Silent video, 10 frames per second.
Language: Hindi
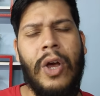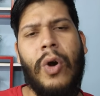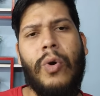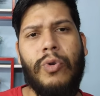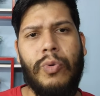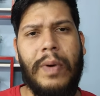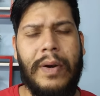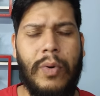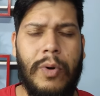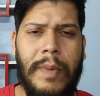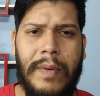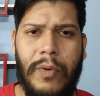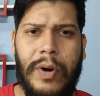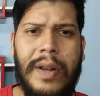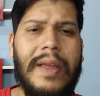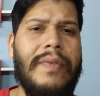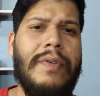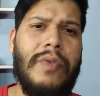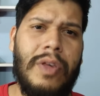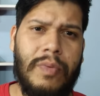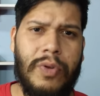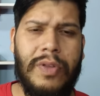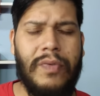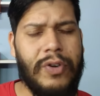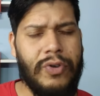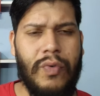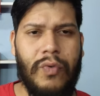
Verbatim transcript: और सुबह नॉर्मल वाटर या फिर फेस वॉश से फेस को